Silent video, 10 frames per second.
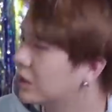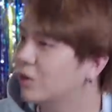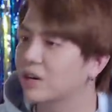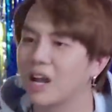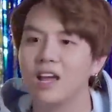
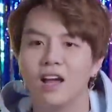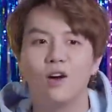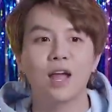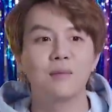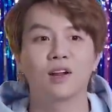Ủa, rồi
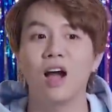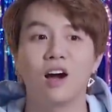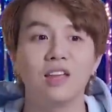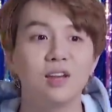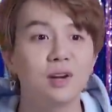ok mình có
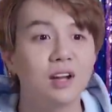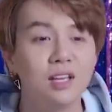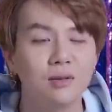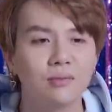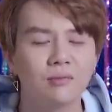hỏi gì không có nói
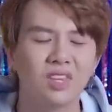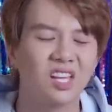gì không dạ